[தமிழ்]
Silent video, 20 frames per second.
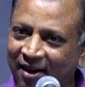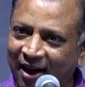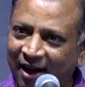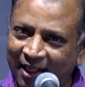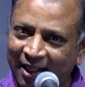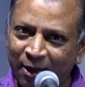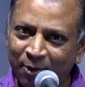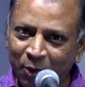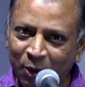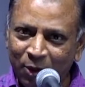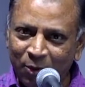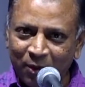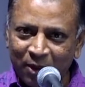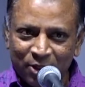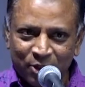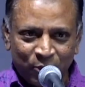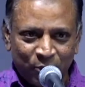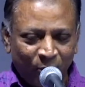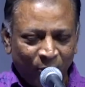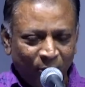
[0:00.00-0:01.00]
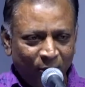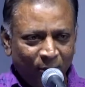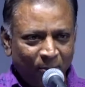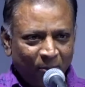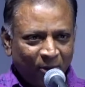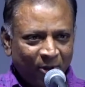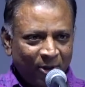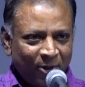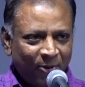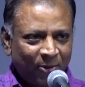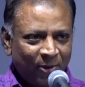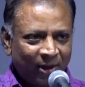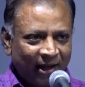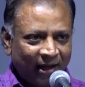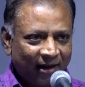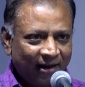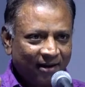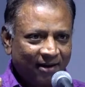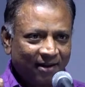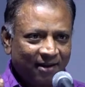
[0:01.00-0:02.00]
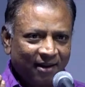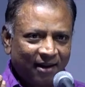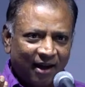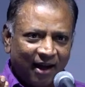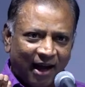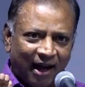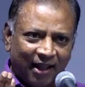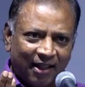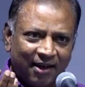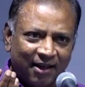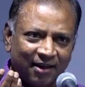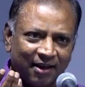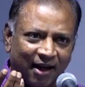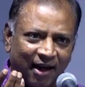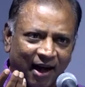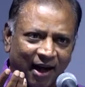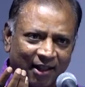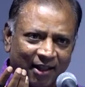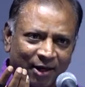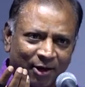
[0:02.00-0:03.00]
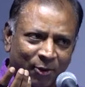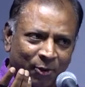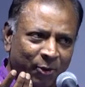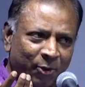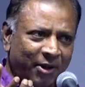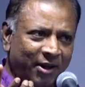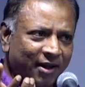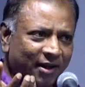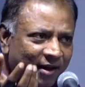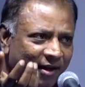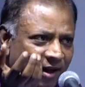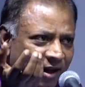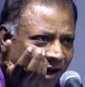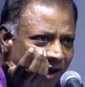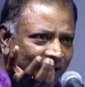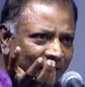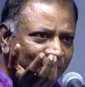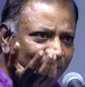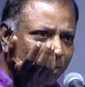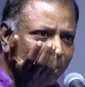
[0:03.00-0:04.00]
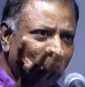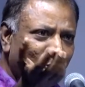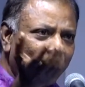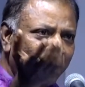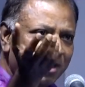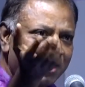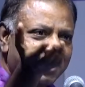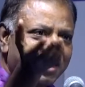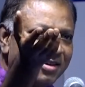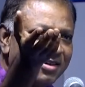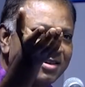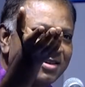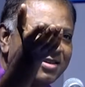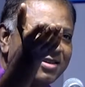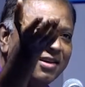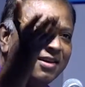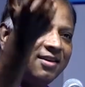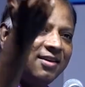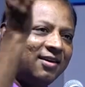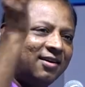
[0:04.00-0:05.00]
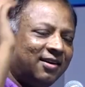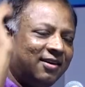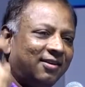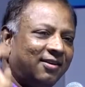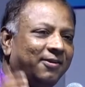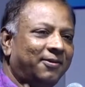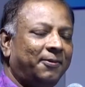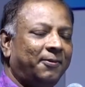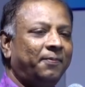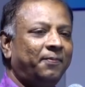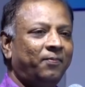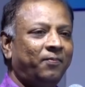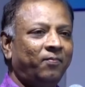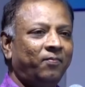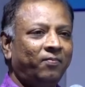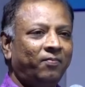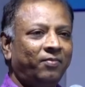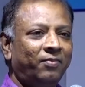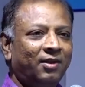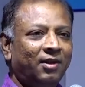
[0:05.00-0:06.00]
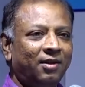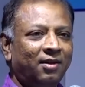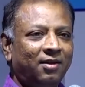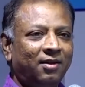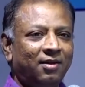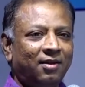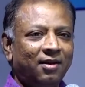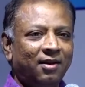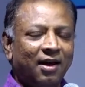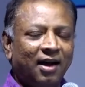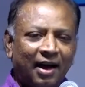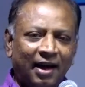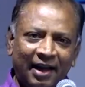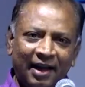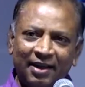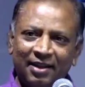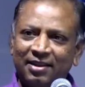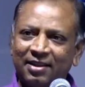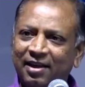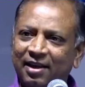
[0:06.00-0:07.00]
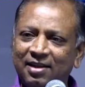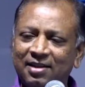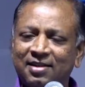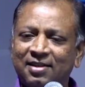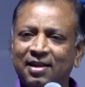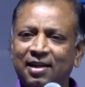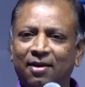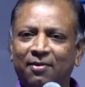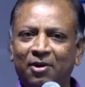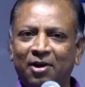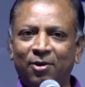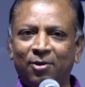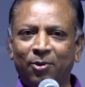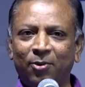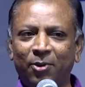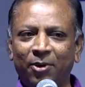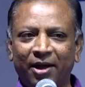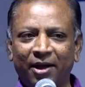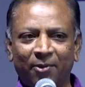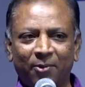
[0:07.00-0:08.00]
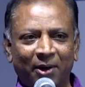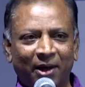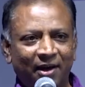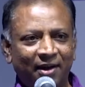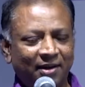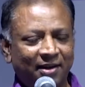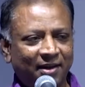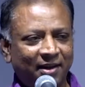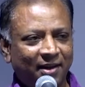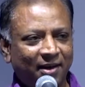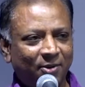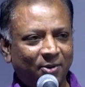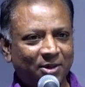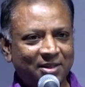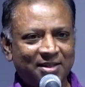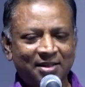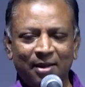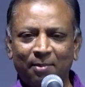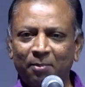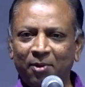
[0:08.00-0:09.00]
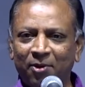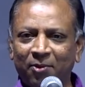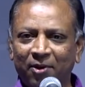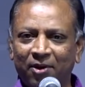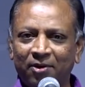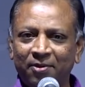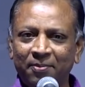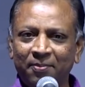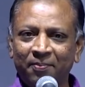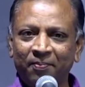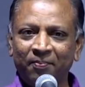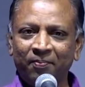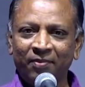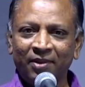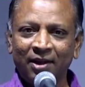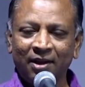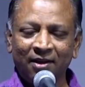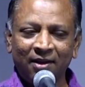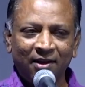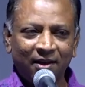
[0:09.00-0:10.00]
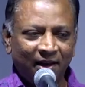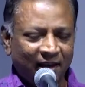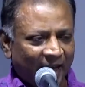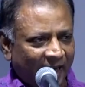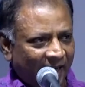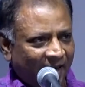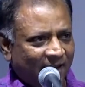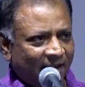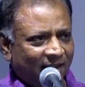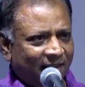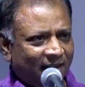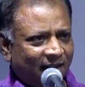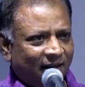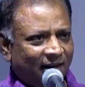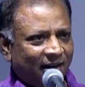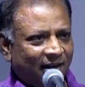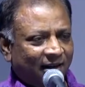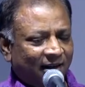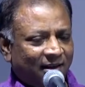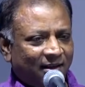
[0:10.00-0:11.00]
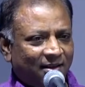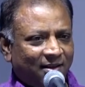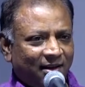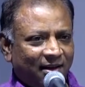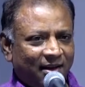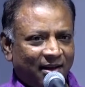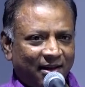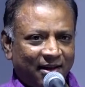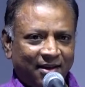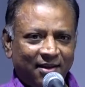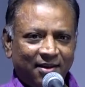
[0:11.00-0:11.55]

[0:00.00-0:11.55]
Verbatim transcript: அதை ஒருவர் சொல்லும்போது கூட அது அதற்குரிய கனத்தோடு சென்று சேருகிறது அன்னை தெரசா அவர்களுடைய வாழ்க்கையில் ஒரு சம்பவம் கல்கத்தா நகரத்தில்